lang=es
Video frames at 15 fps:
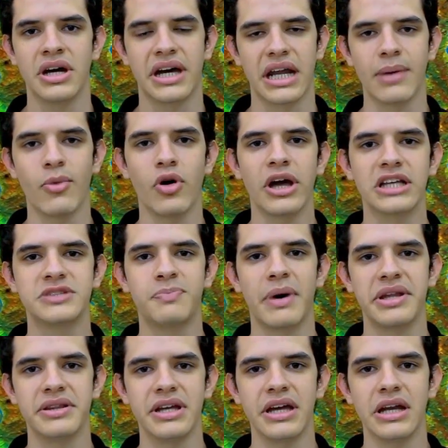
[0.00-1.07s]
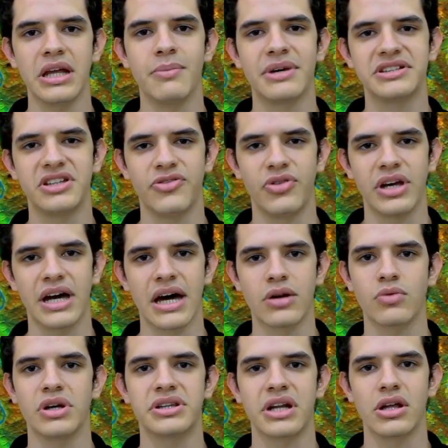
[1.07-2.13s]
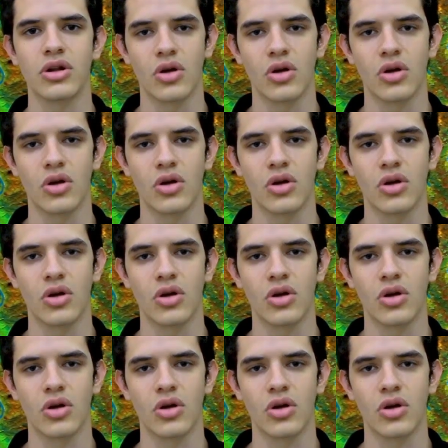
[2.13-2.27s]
queremos expandir y masificar nuestra